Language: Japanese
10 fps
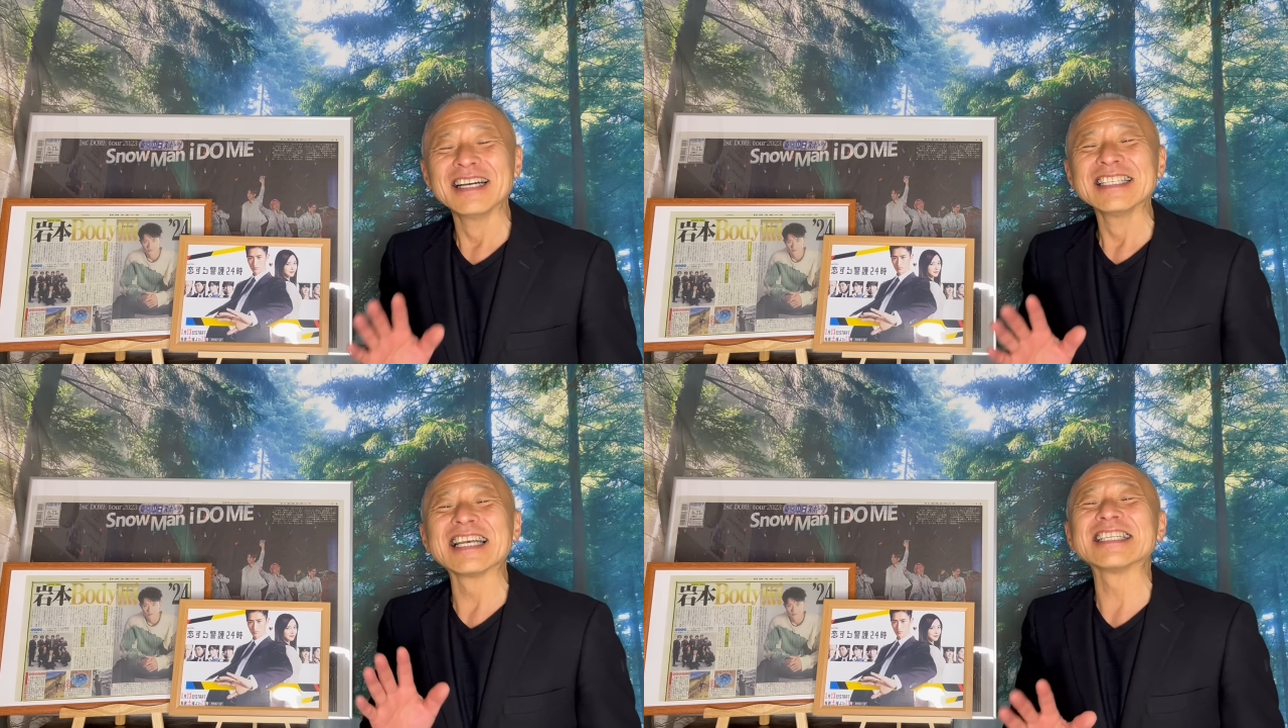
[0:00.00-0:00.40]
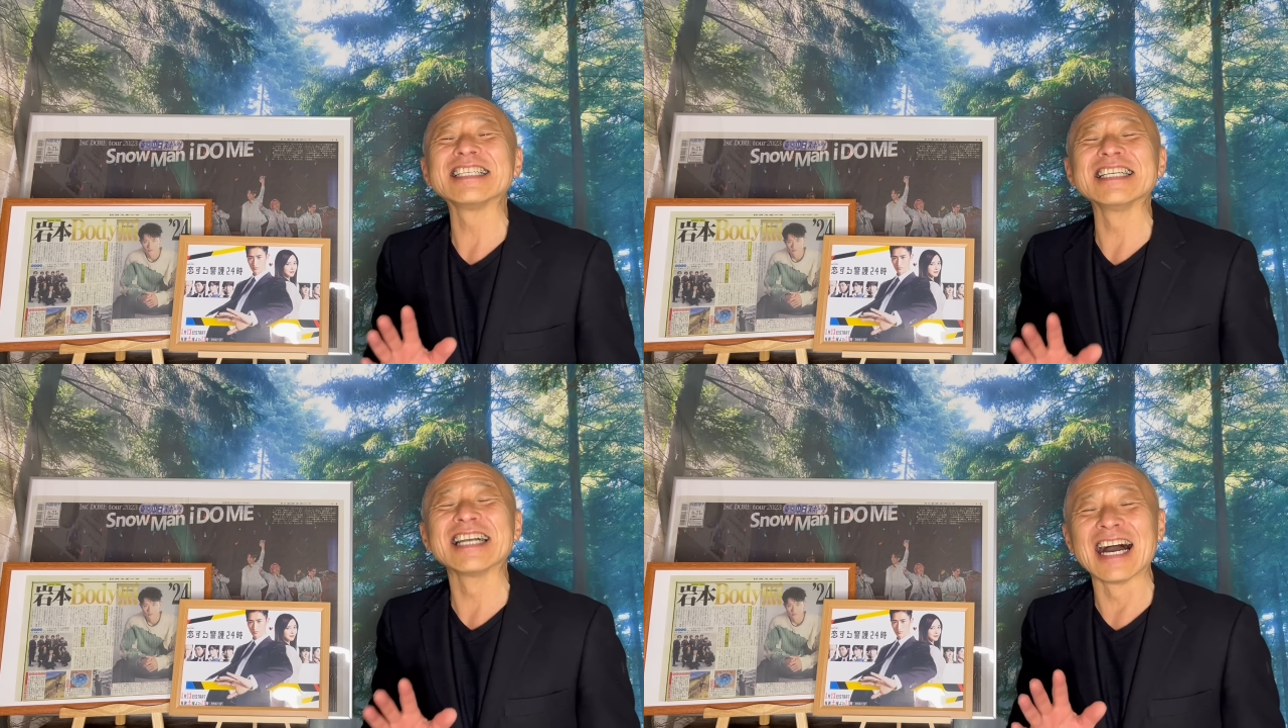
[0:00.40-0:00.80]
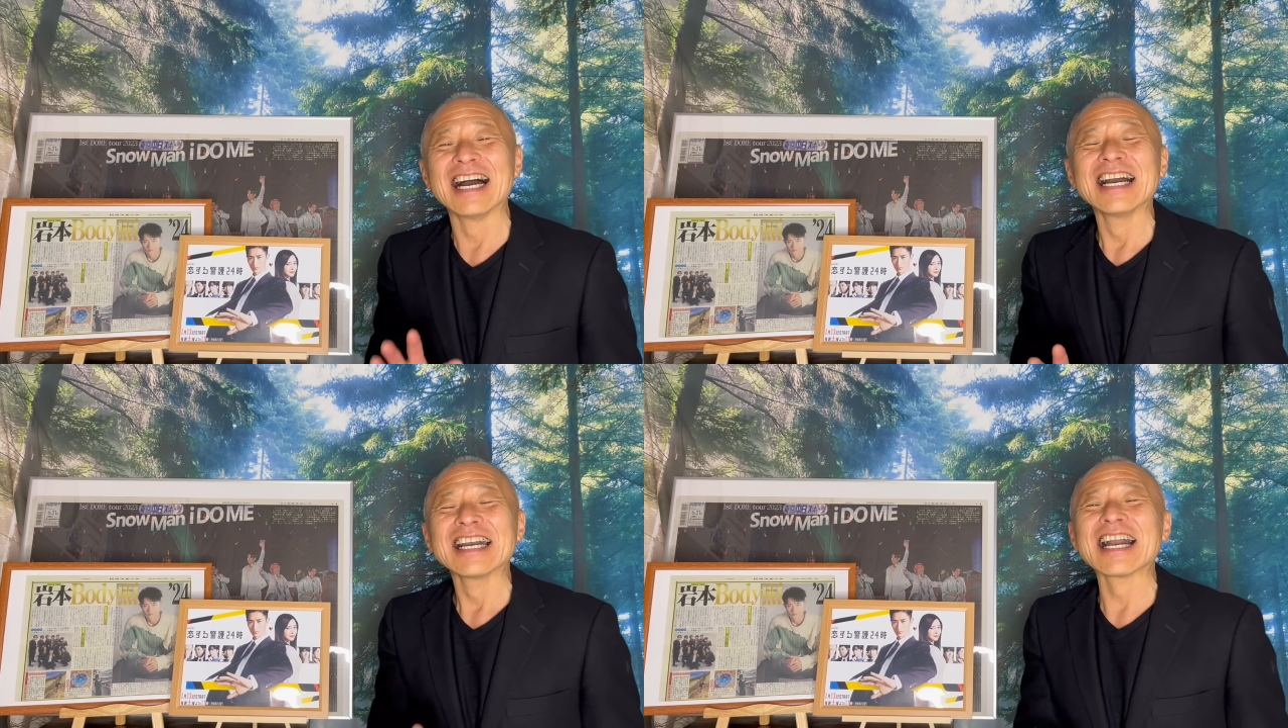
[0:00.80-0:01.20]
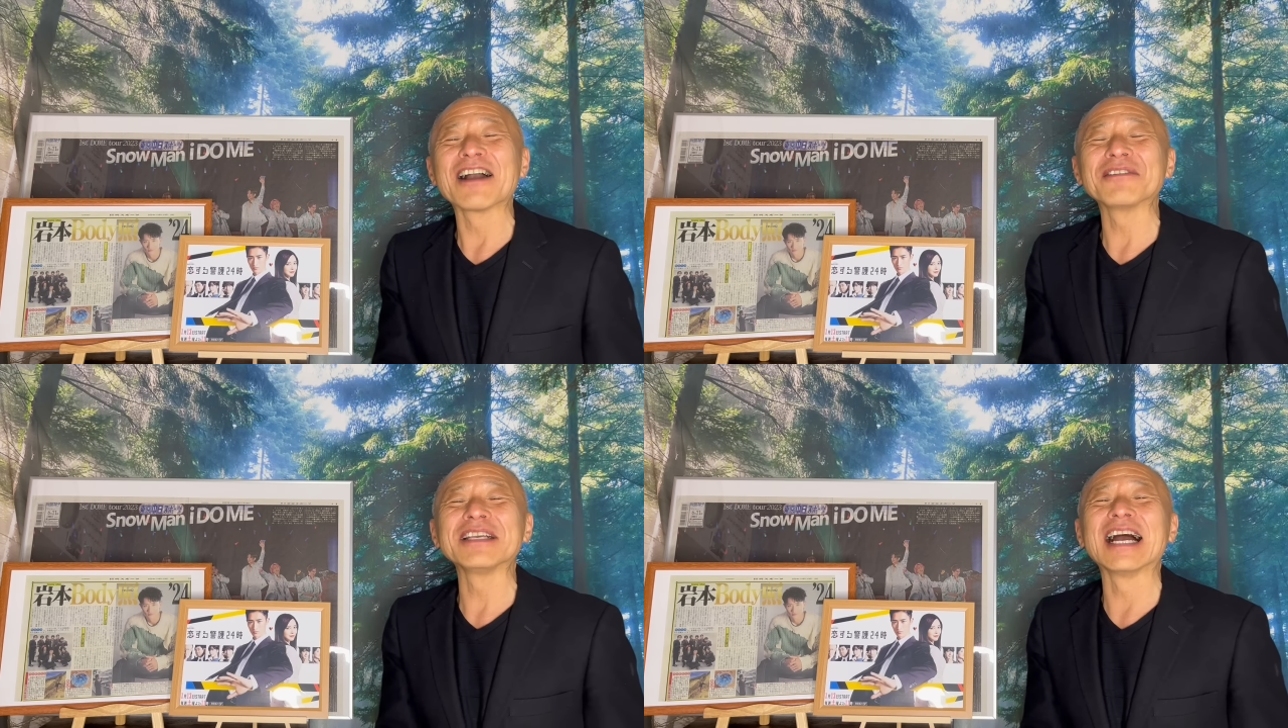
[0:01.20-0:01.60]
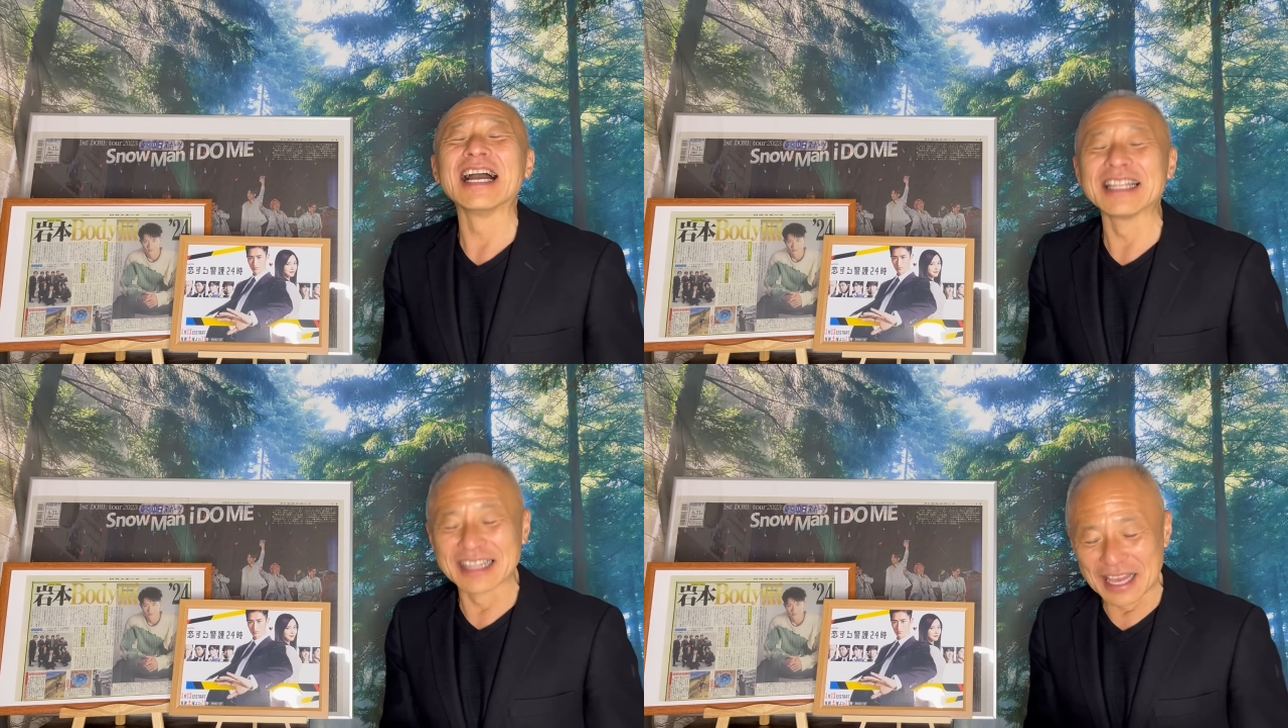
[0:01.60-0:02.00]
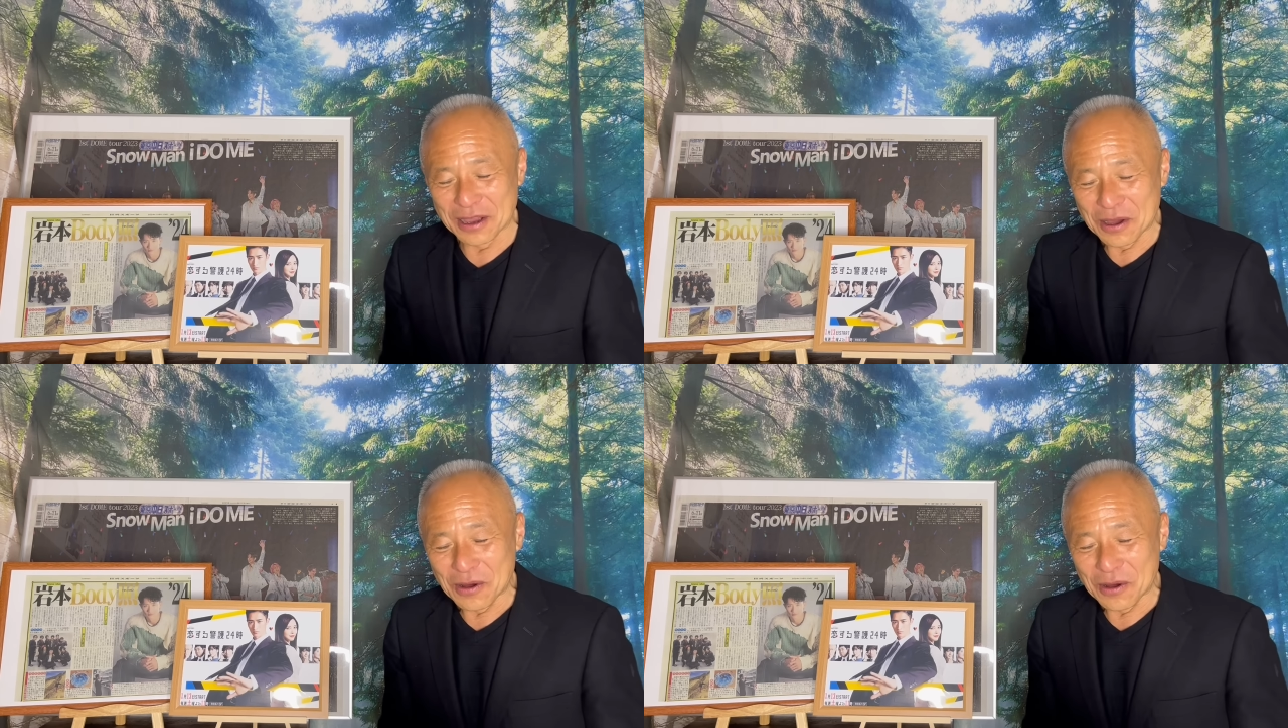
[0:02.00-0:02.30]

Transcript: 写真が額に入って